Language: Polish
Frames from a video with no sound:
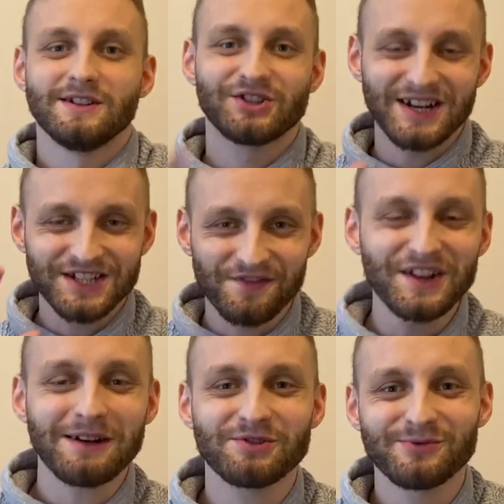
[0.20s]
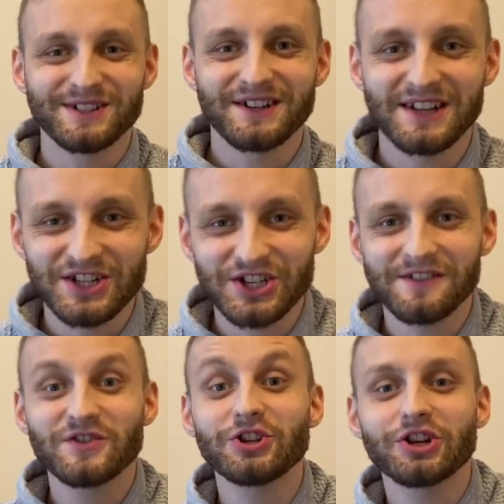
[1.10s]
Cześć, witam Cię serdecznie.
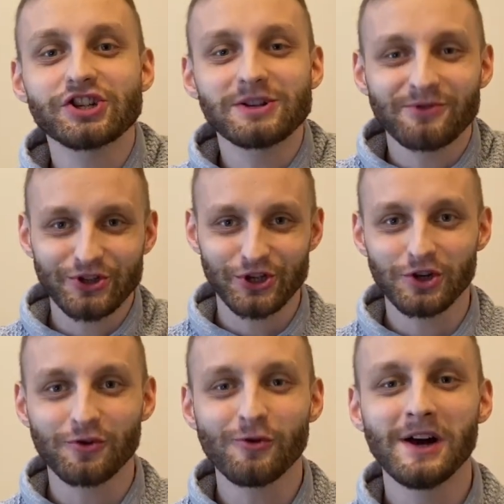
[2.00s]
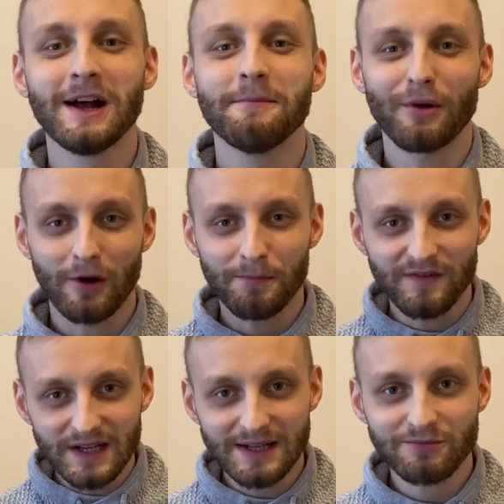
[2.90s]
W dzisiejszym odcinku
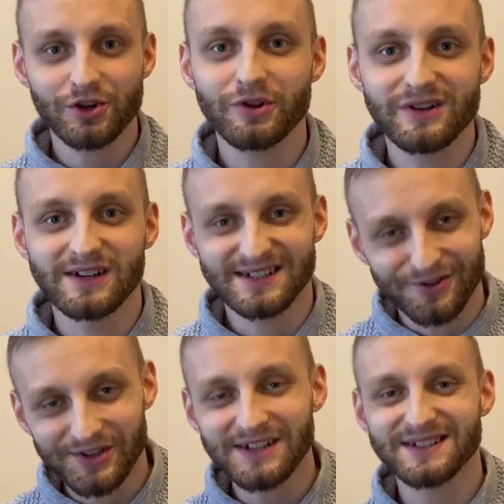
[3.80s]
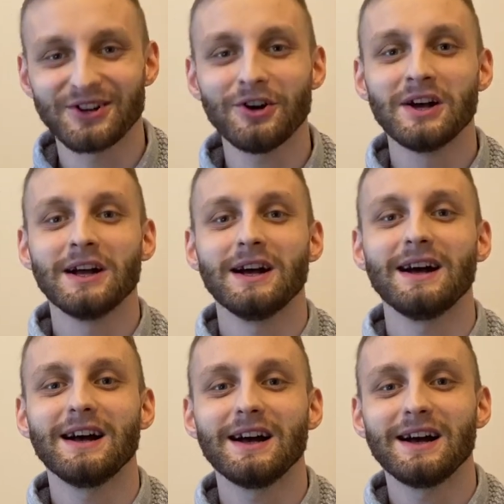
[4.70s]
poopowiadam Ci e, co nieco,
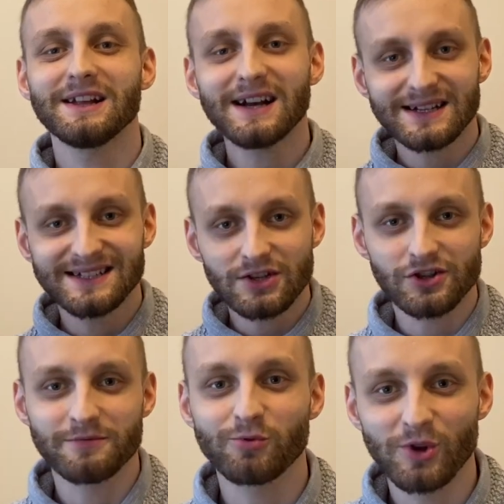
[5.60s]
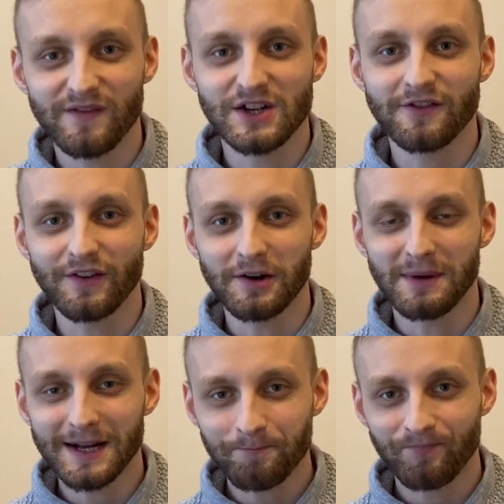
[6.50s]
e, jak zacząć budować
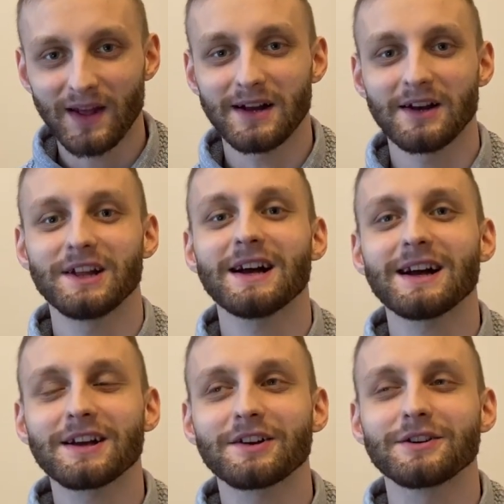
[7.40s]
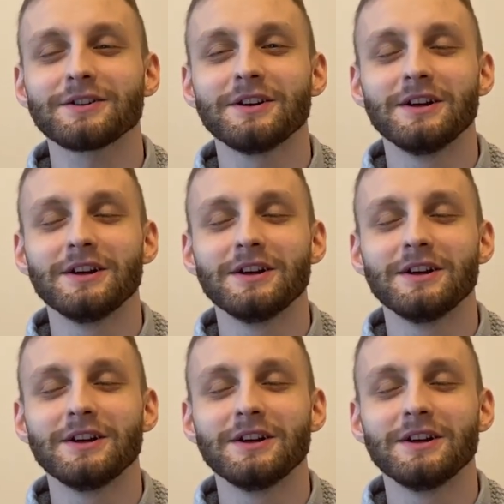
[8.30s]
firmę, jak